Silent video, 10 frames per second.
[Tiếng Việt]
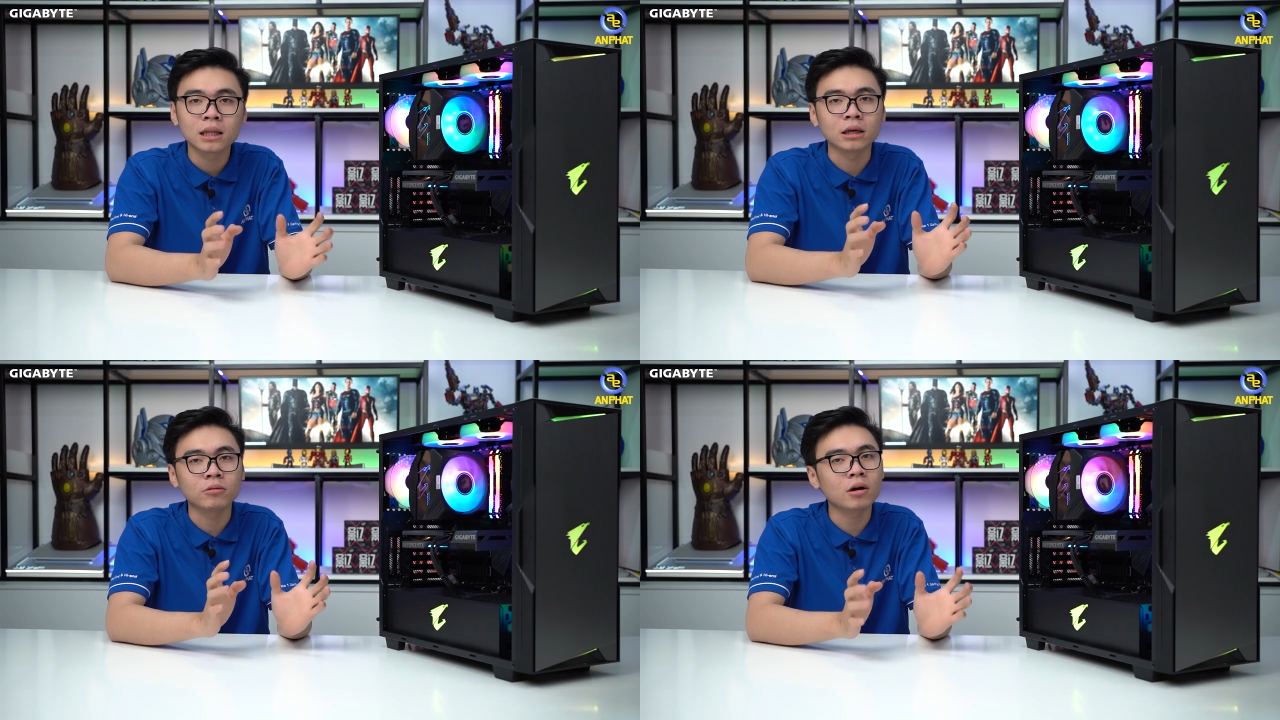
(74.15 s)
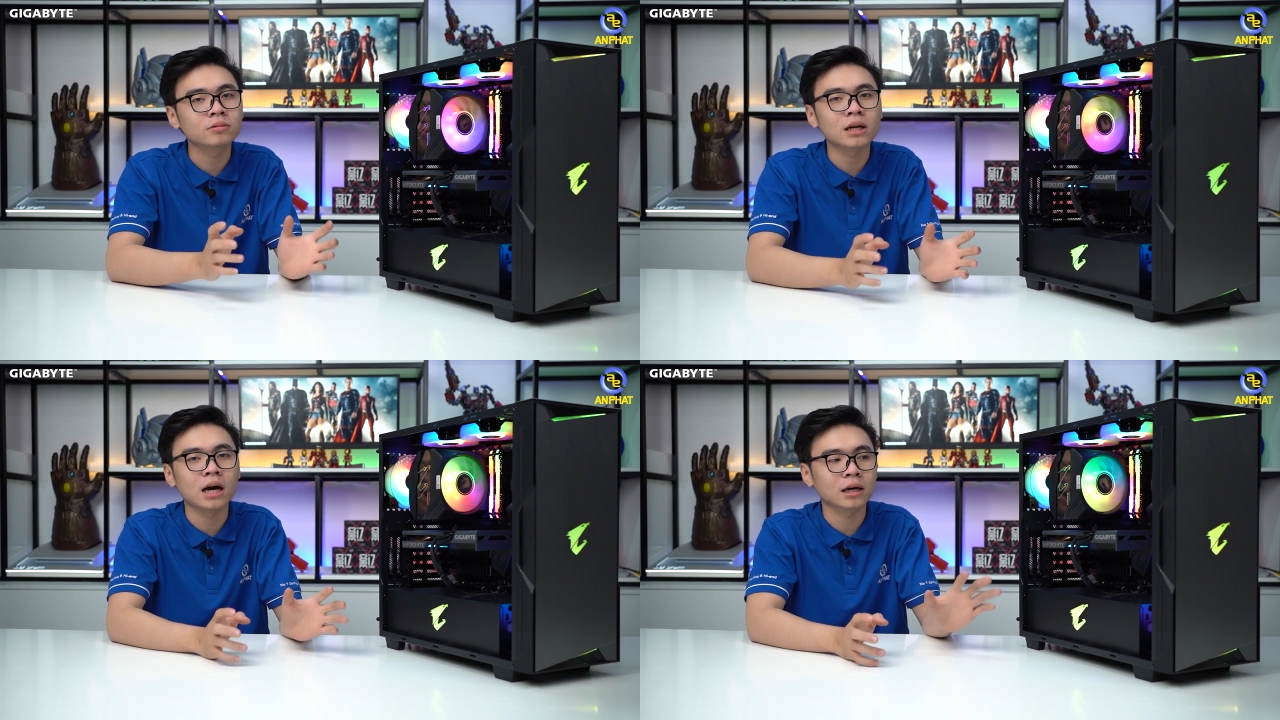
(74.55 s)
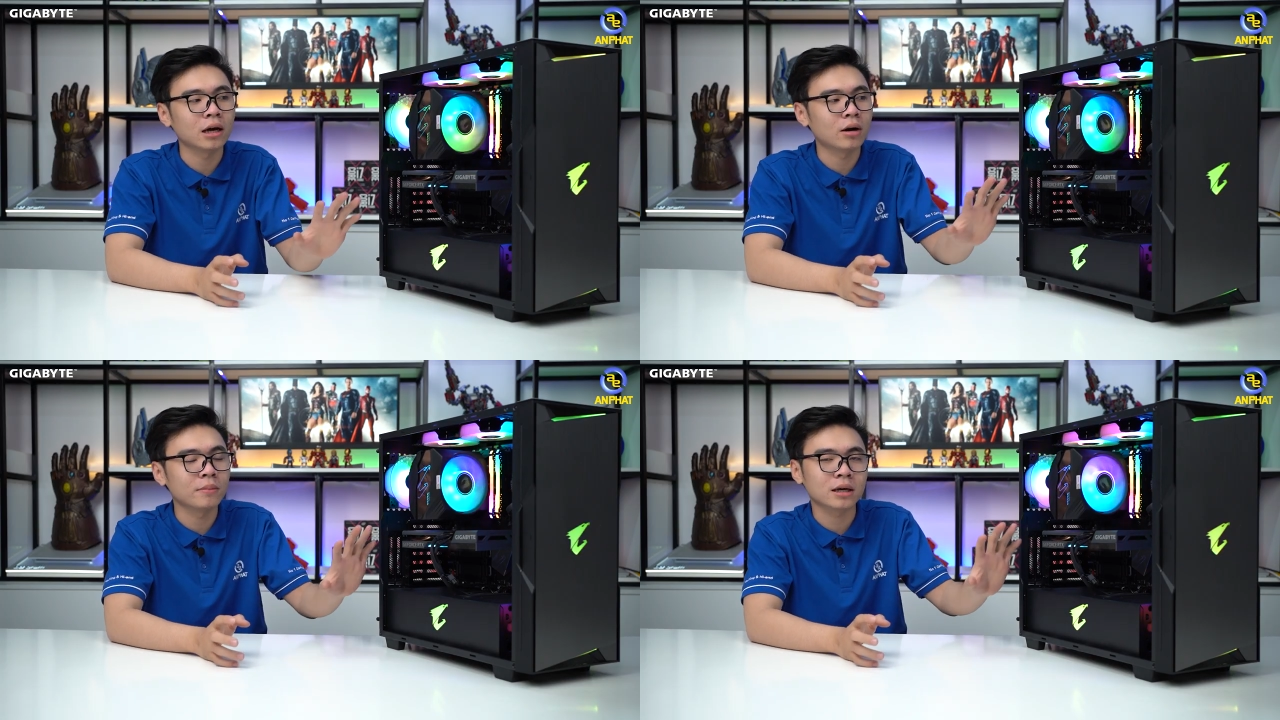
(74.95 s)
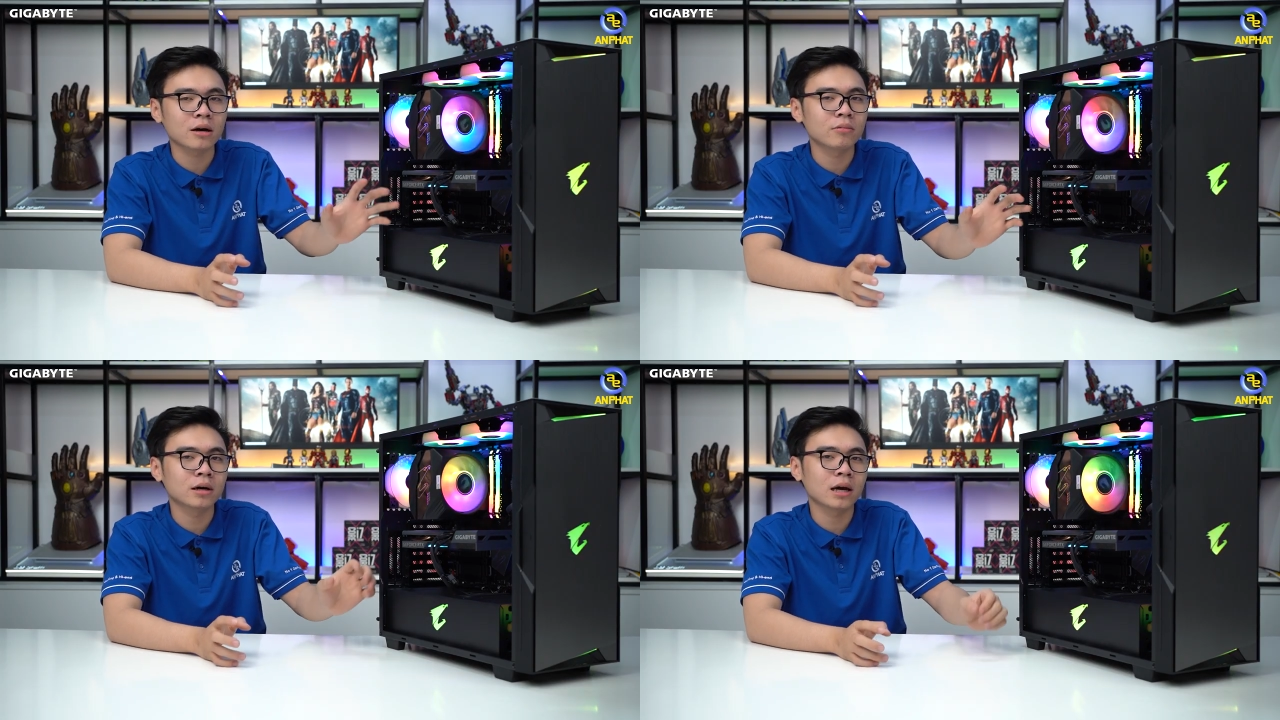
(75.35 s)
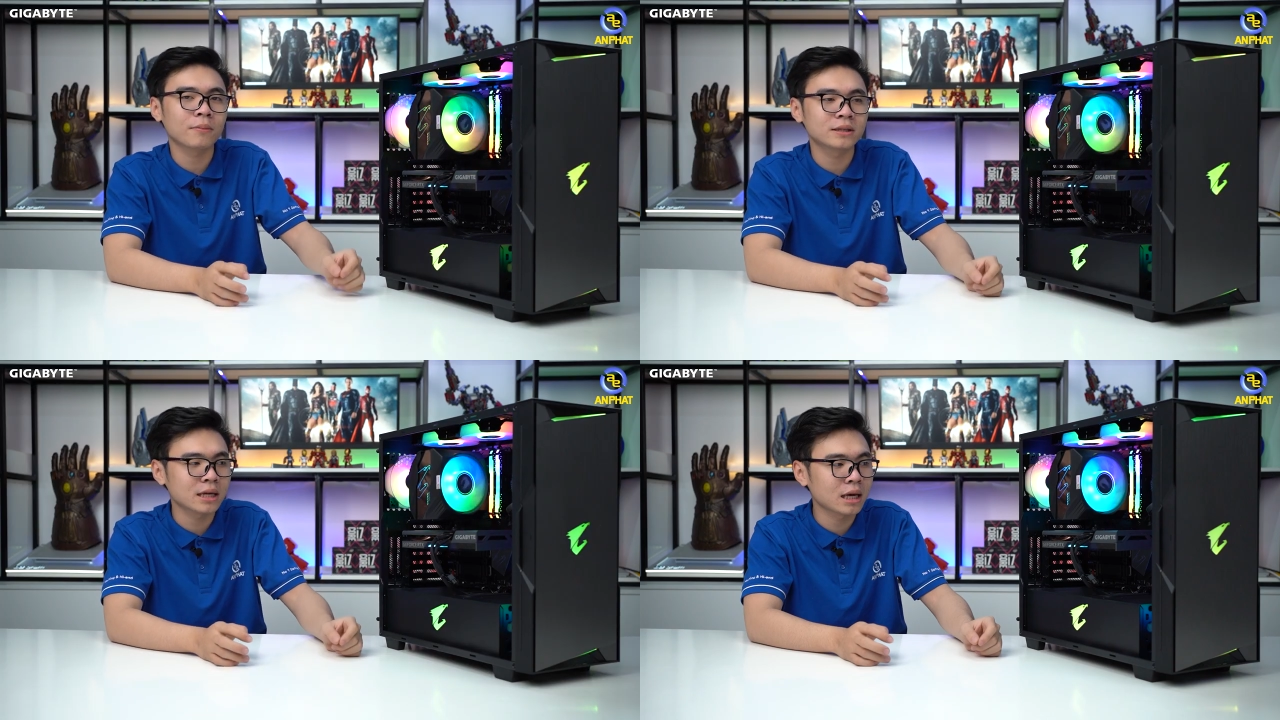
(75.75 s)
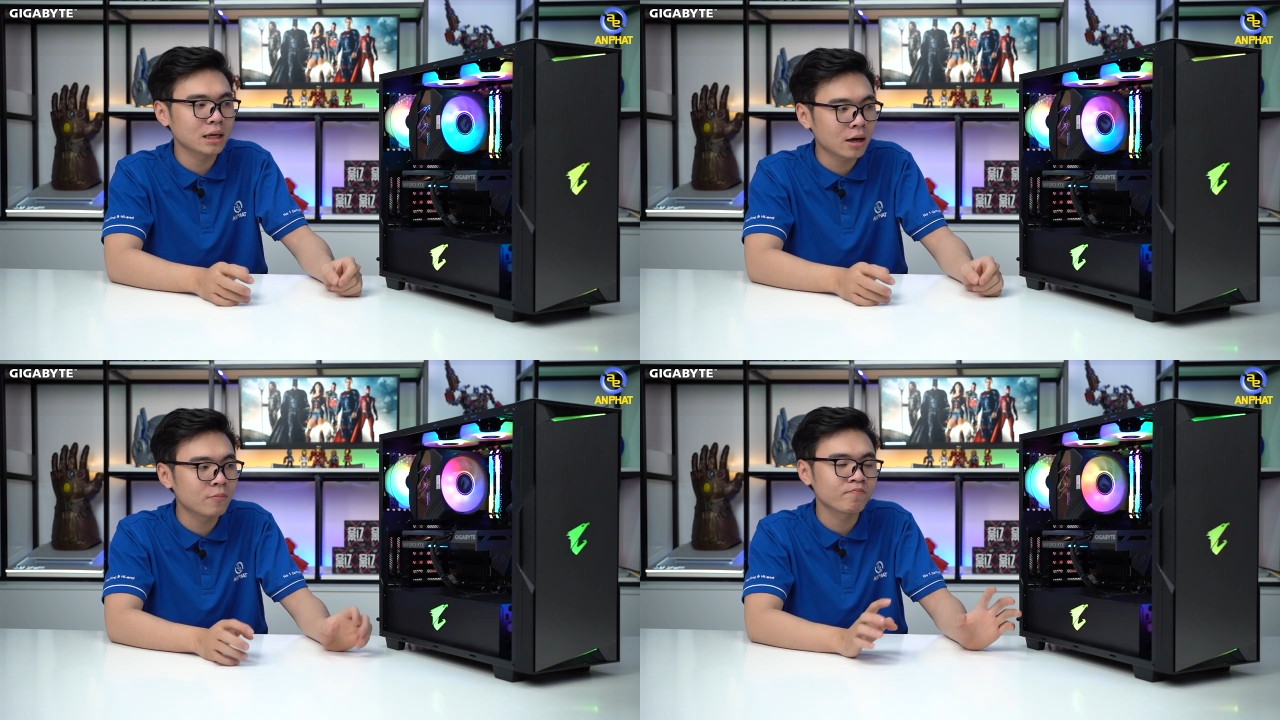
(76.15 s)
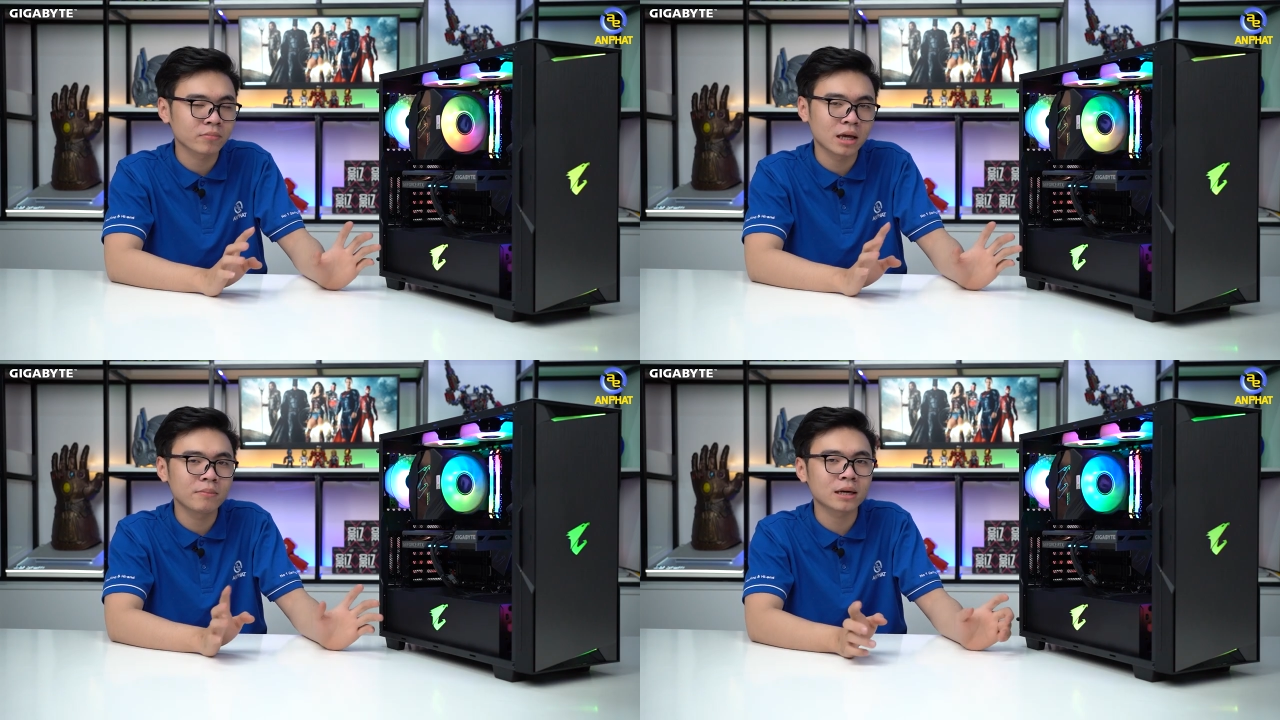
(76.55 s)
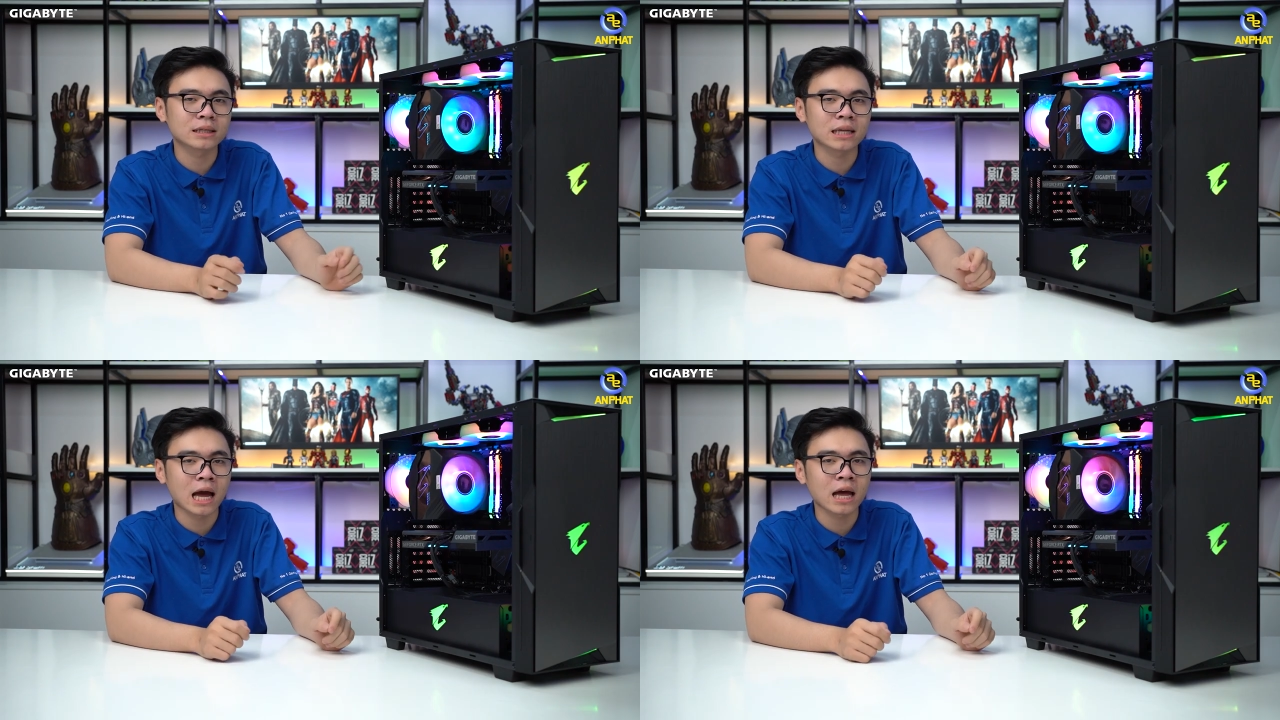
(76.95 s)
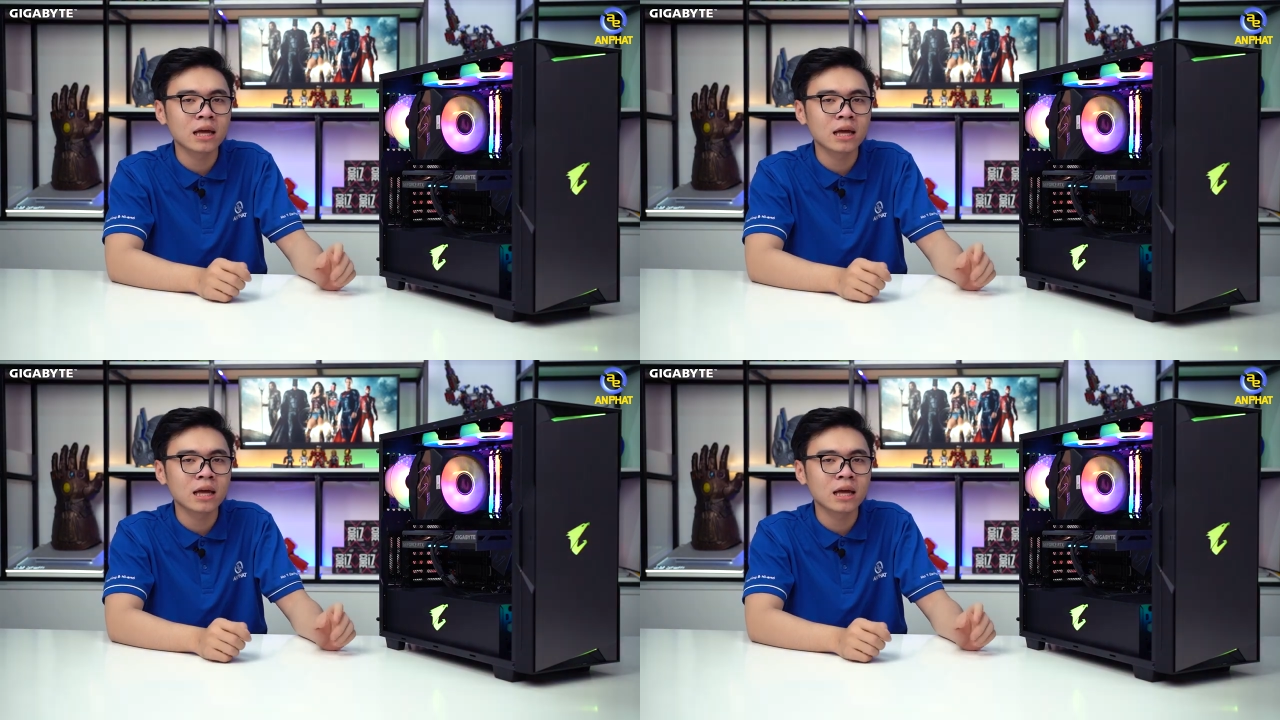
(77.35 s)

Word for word: thì cũng không sợ kiểu là bị cong khe PCI đâu. Đấy mức đánh giá.